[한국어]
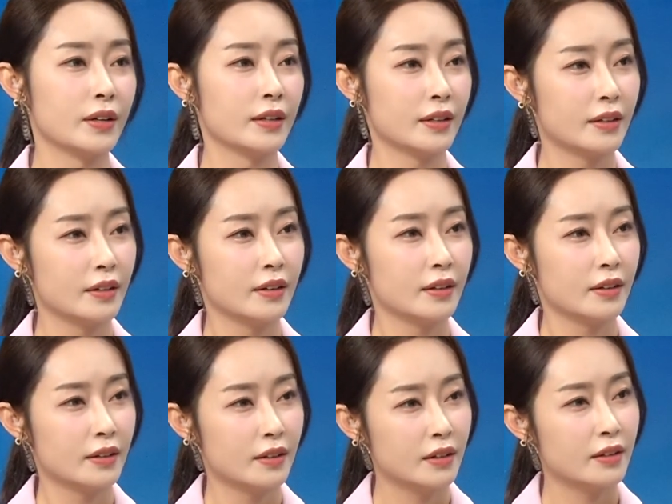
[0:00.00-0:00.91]
네, 내가
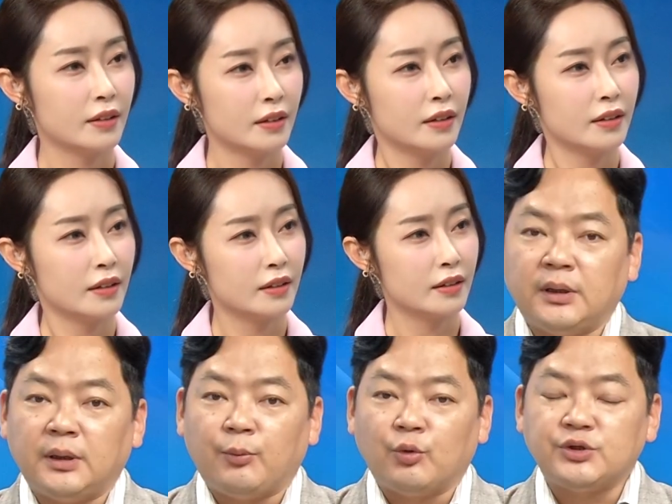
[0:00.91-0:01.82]
광고를
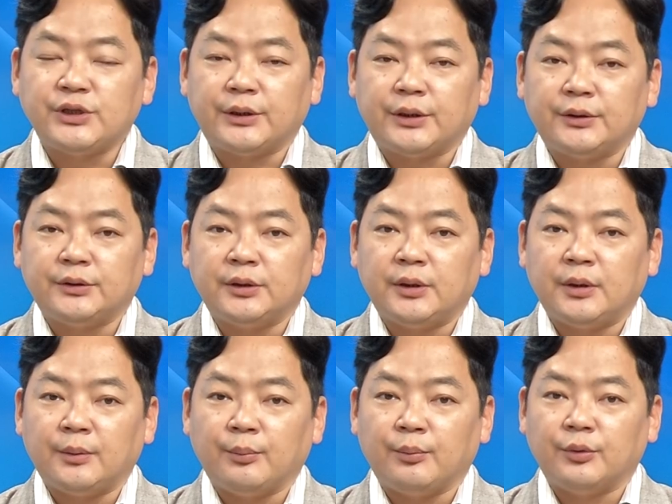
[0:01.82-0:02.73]
봤나 보지
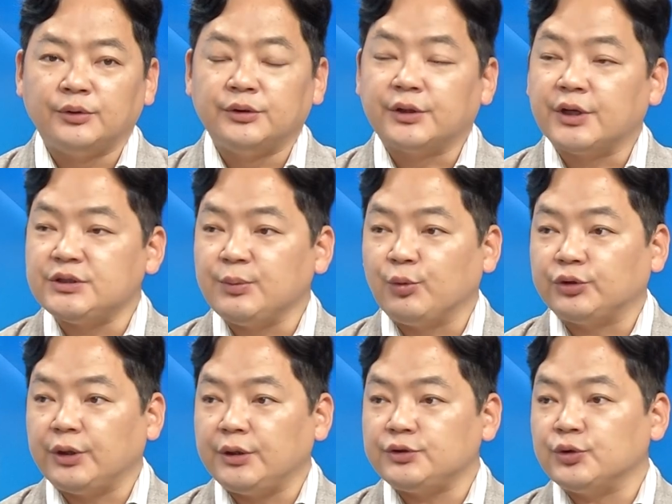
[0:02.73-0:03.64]
않았나 뭐 느끼지
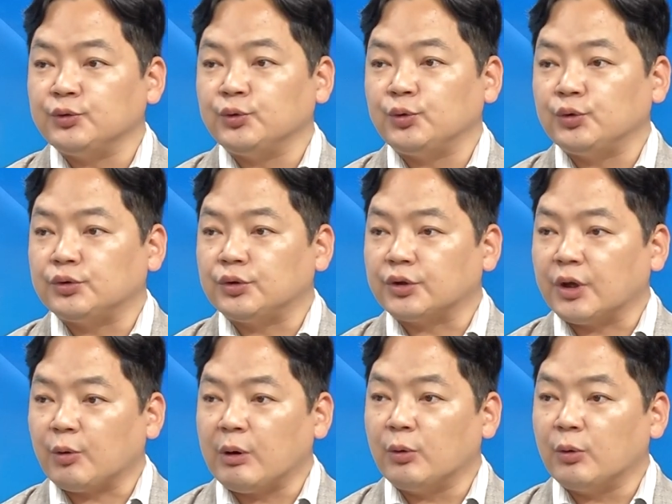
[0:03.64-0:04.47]
못할 정도로 그렇게 네.